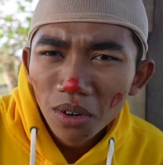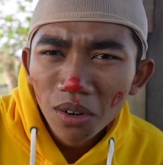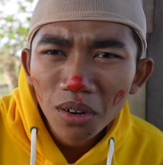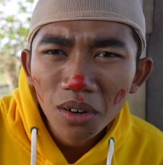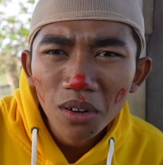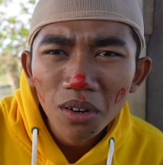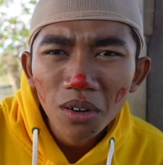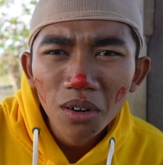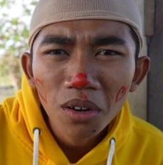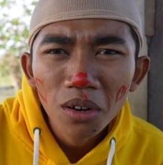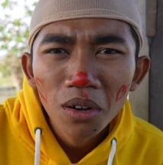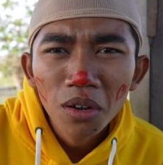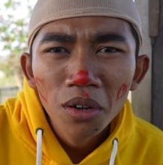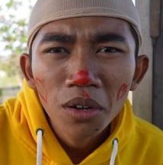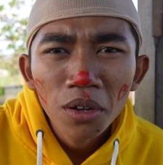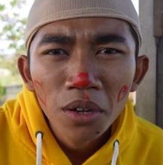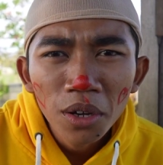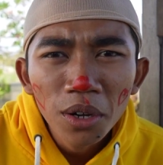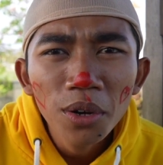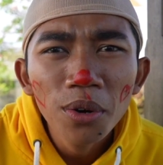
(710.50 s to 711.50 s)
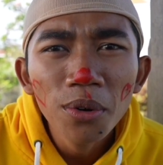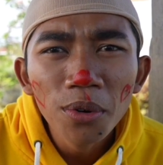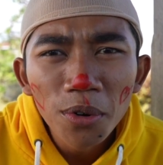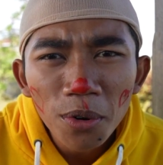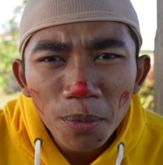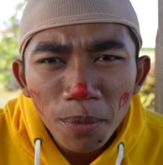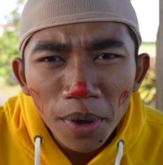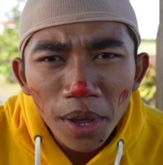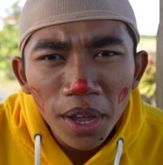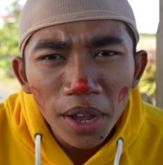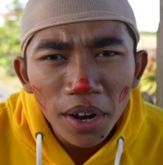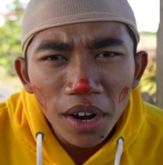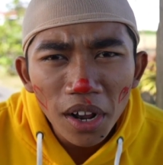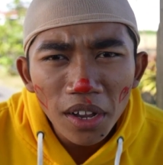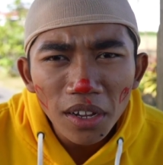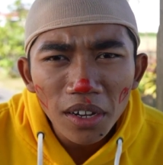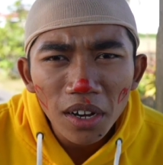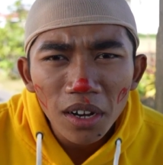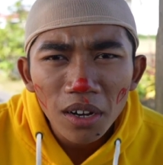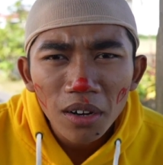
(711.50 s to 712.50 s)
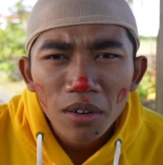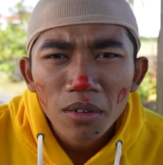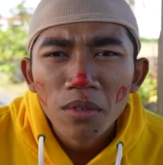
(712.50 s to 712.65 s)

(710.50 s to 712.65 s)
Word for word: Hmm, hidungku merah ya.